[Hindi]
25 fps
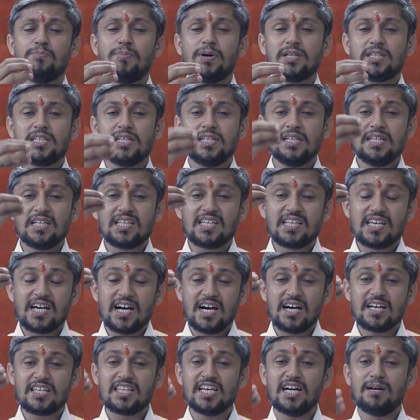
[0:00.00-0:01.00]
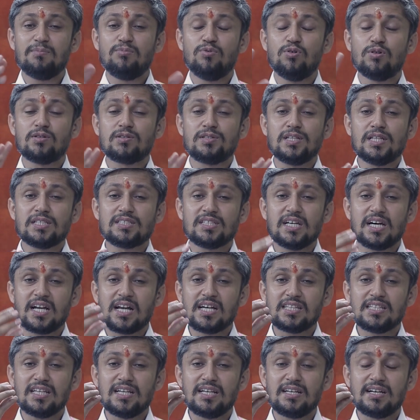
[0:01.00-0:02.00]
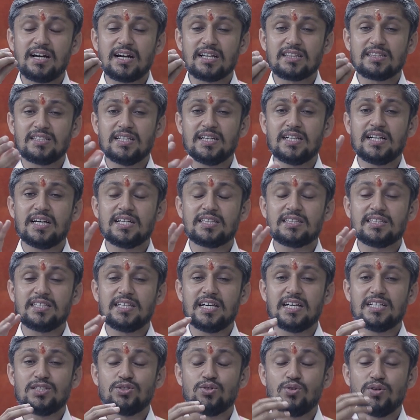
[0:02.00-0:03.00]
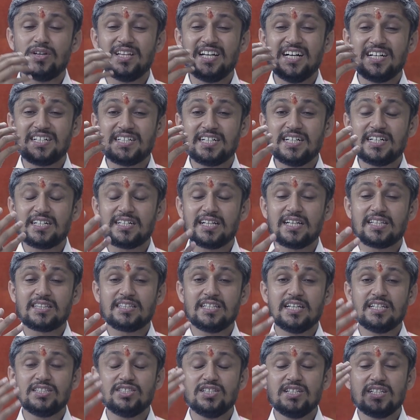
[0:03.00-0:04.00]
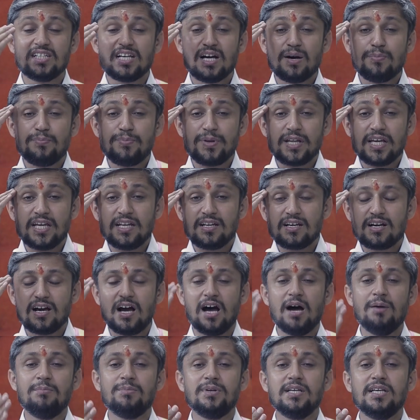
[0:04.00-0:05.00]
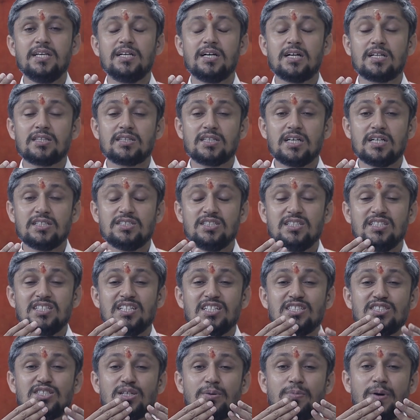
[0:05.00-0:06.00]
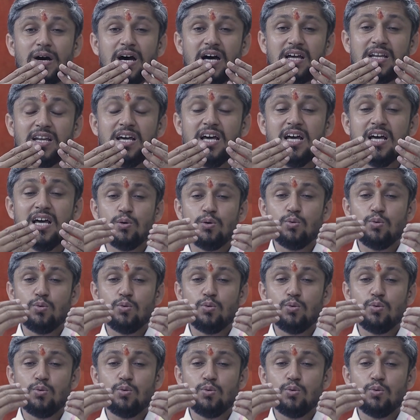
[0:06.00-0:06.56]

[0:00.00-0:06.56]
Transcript: पता नहीं क्या क्या बोलते हैं सारा दिन लड़ते रहते हैं जो इरिटेट रहते हैं जिनका ब्रेन काम नहीं करता जिनकी जबान